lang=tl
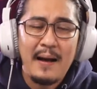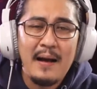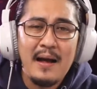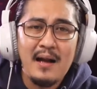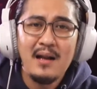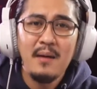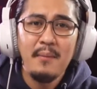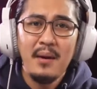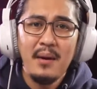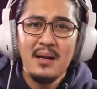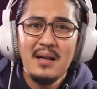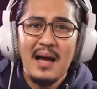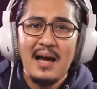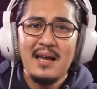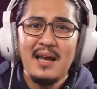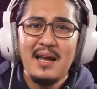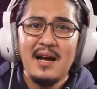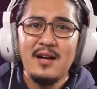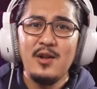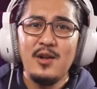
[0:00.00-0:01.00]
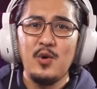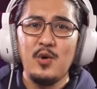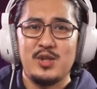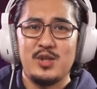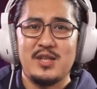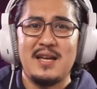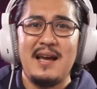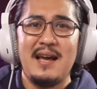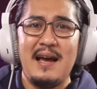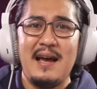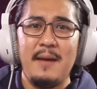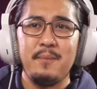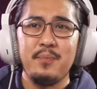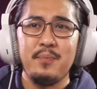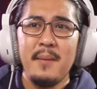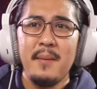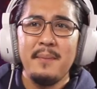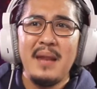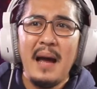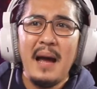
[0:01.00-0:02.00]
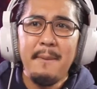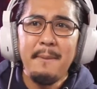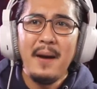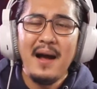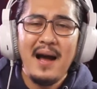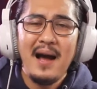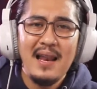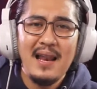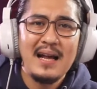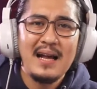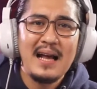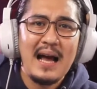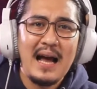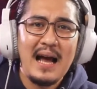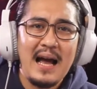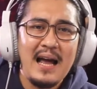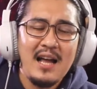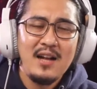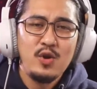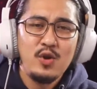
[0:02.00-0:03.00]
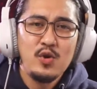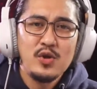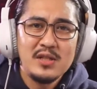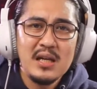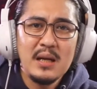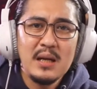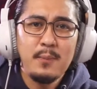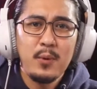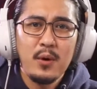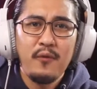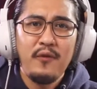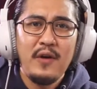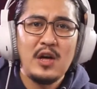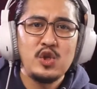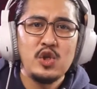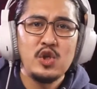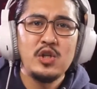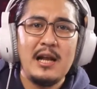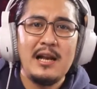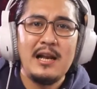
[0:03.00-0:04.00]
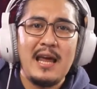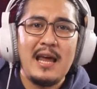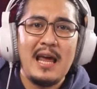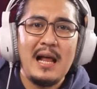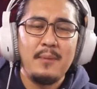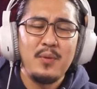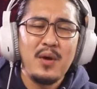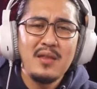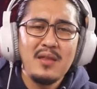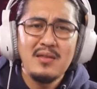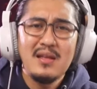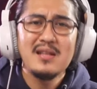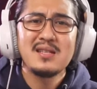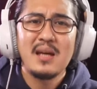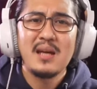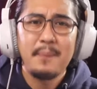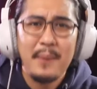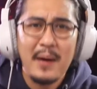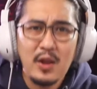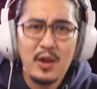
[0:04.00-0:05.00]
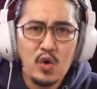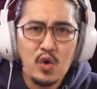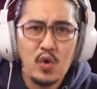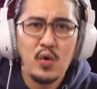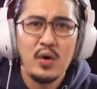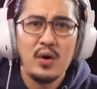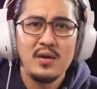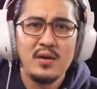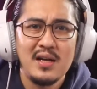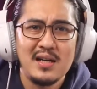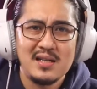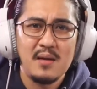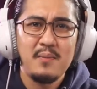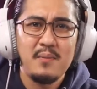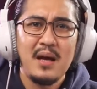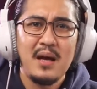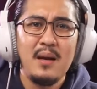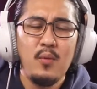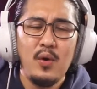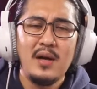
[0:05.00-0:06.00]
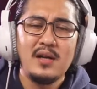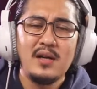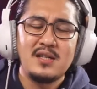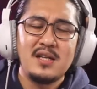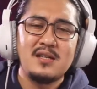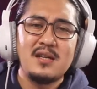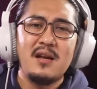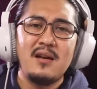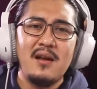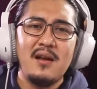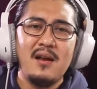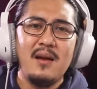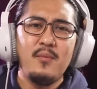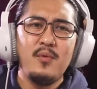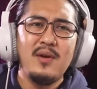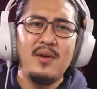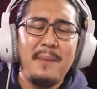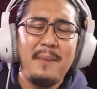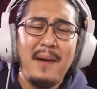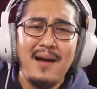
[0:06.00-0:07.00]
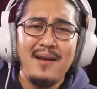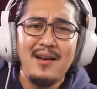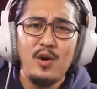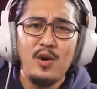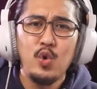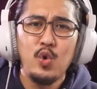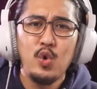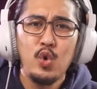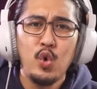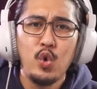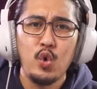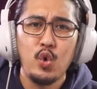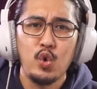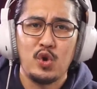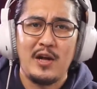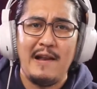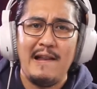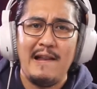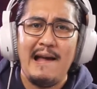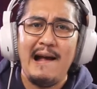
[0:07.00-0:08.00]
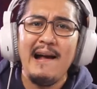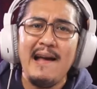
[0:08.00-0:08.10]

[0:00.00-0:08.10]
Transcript: na ma-diagnose ka napakahalaga to seek professional help. Hindi sapat yung sasabihin mo lang sa sarili mo na baka nalulungkot ka lang,